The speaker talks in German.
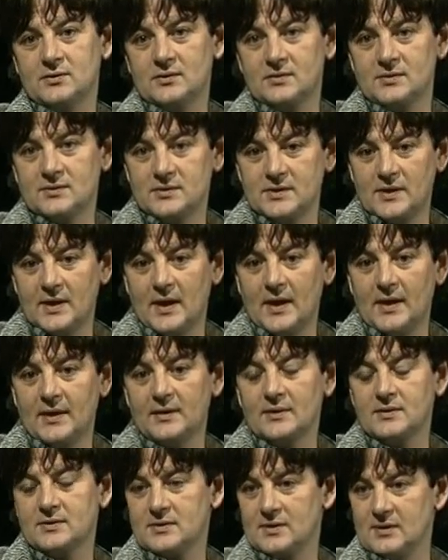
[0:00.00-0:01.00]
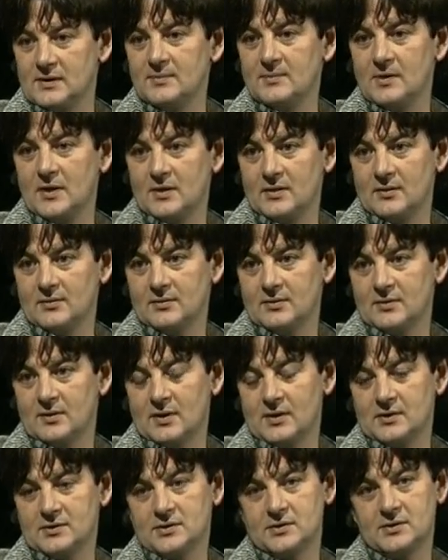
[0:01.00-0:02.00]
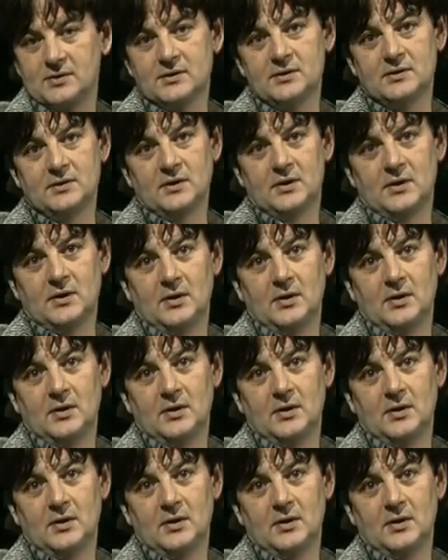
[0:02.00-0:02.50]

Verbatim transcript: ein sehr eigenes Klima auch darstellt.